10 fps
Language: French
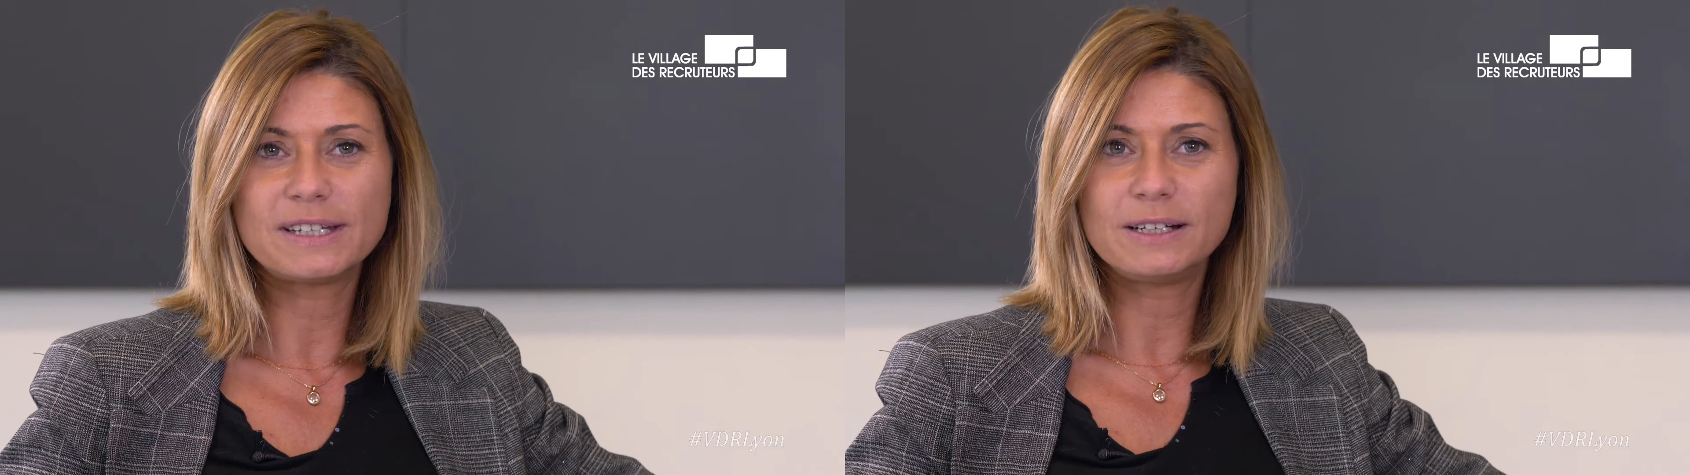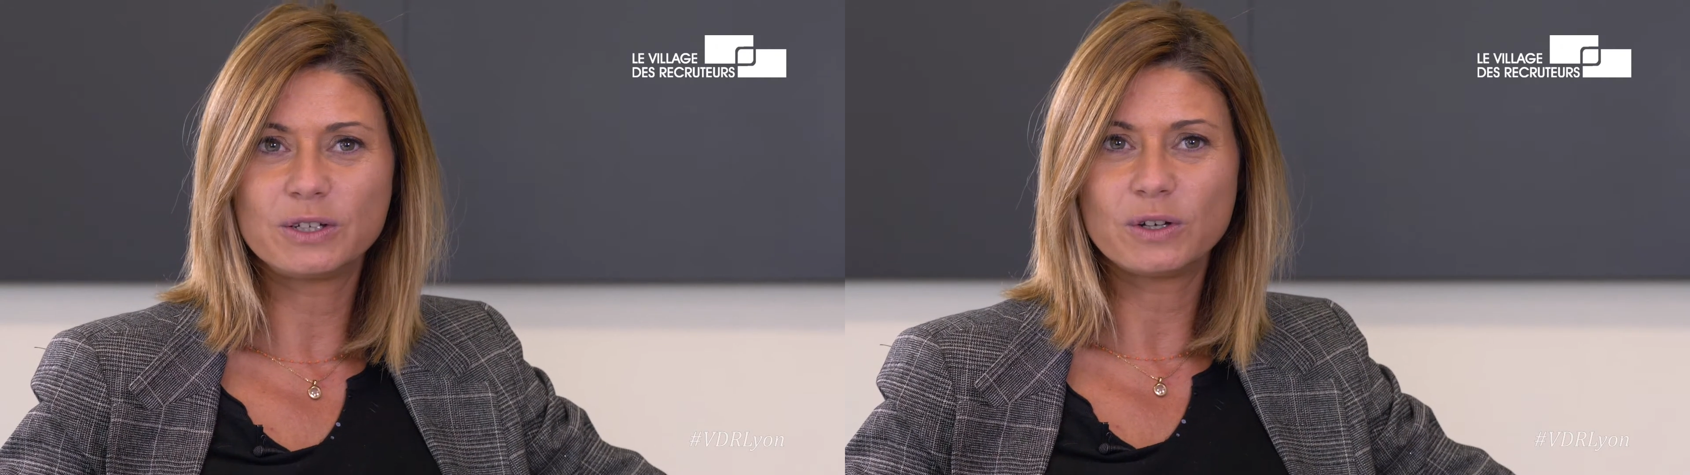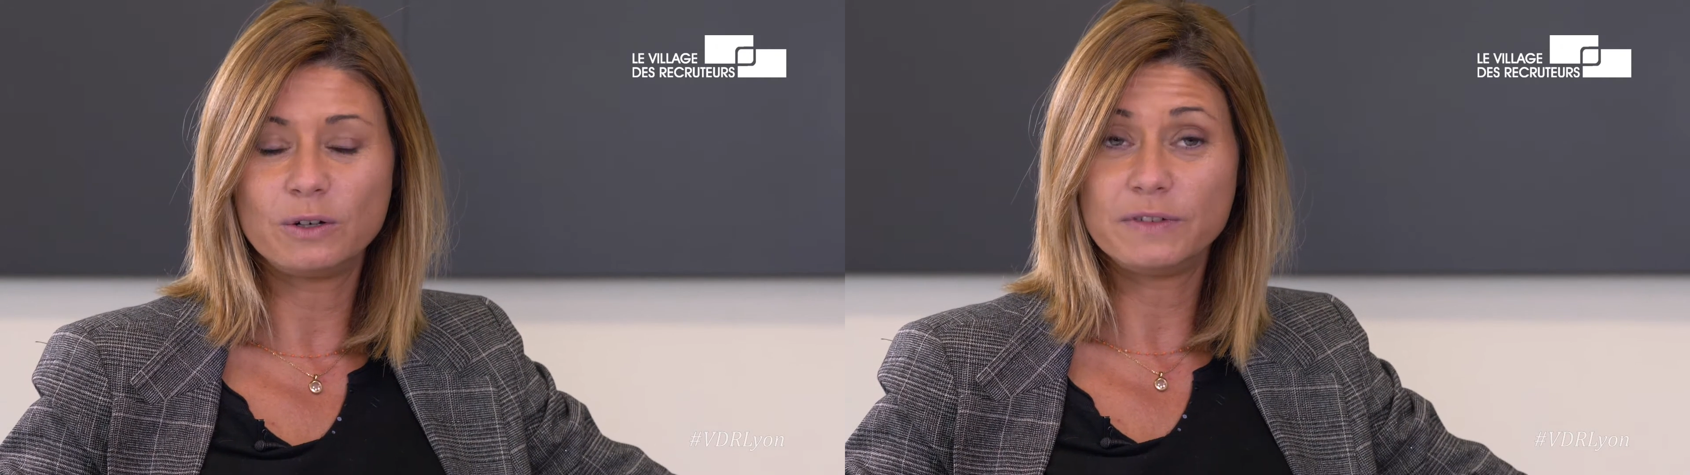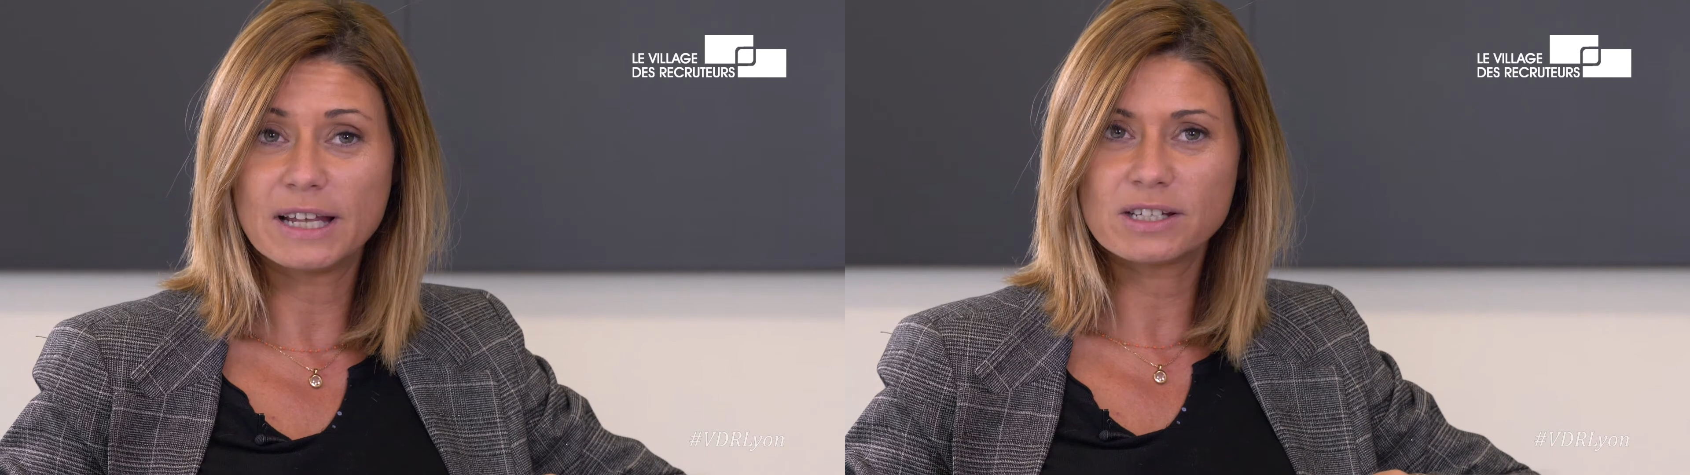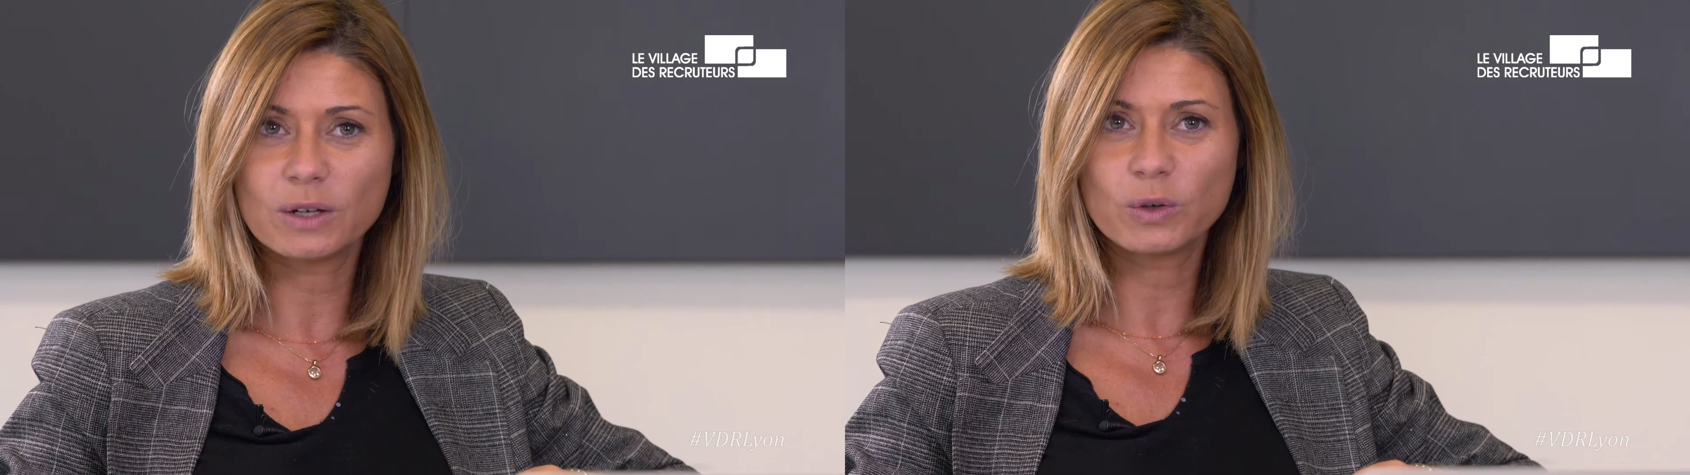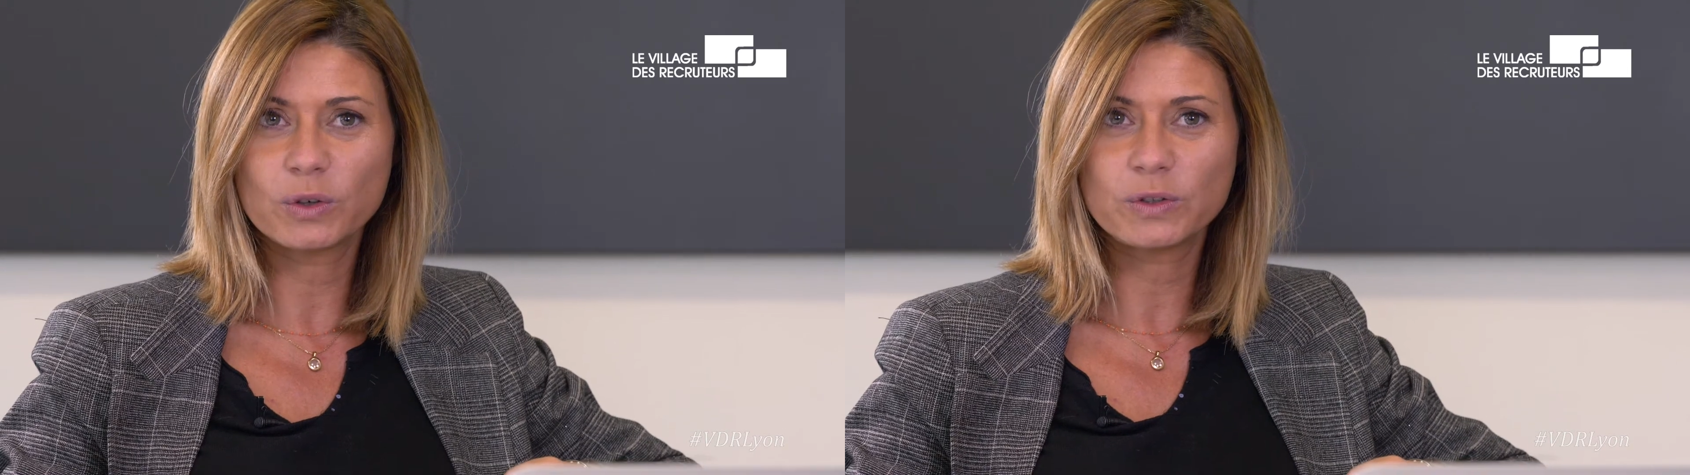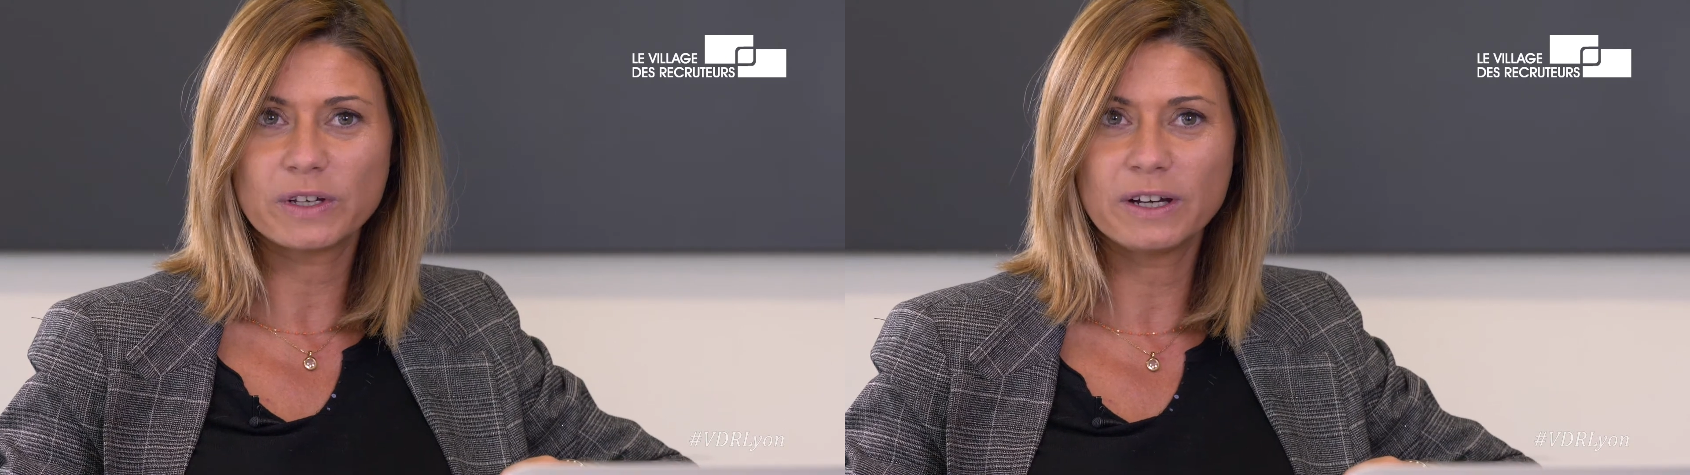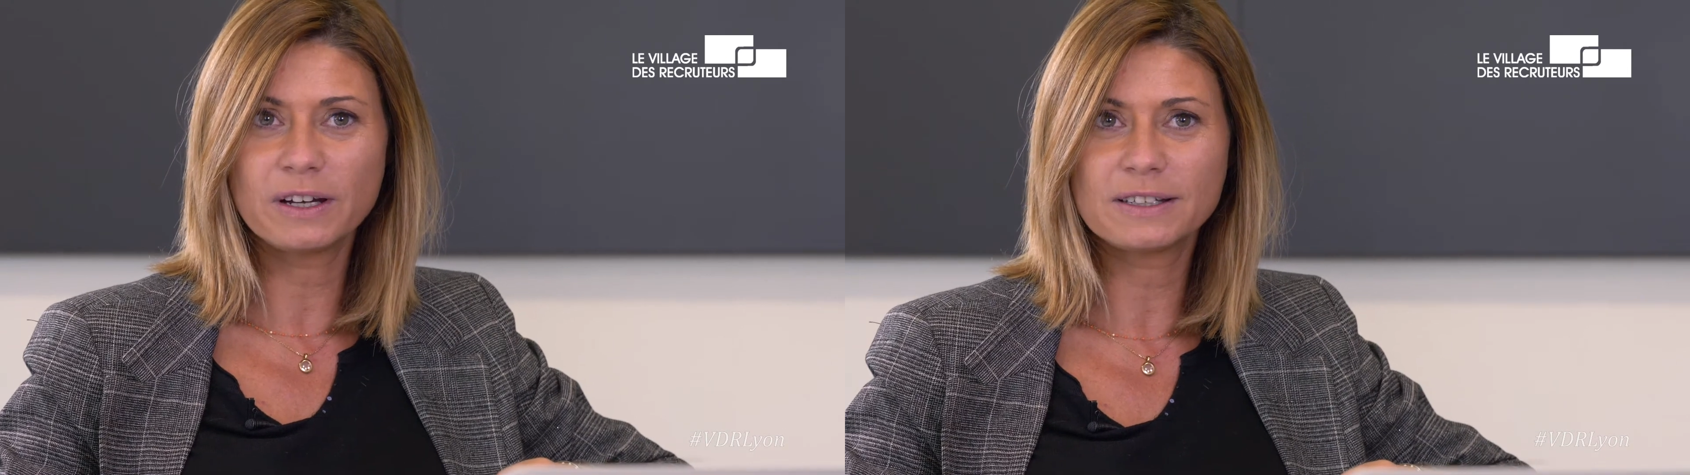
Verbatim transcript: tels que le Village des recruteurs,